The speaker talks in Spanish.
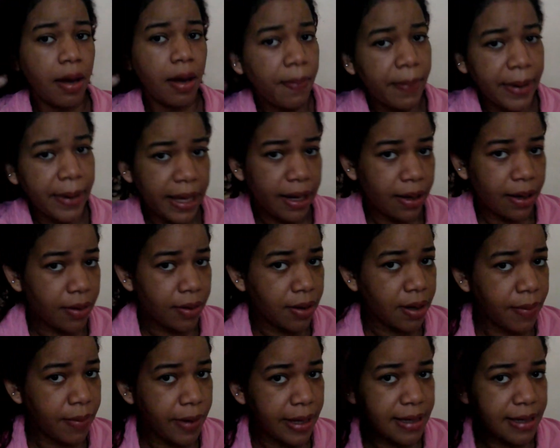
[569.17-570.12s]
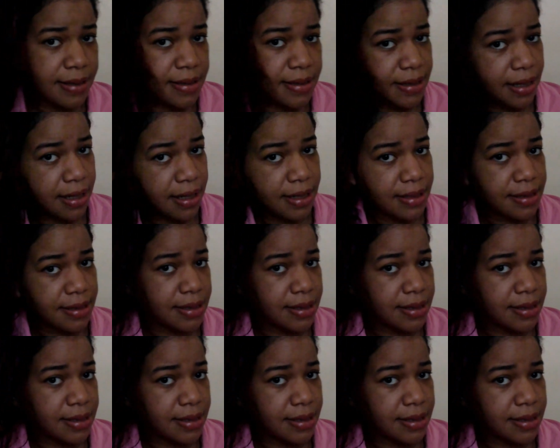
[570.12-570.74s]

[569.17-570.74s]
pero lo que voy a hacer es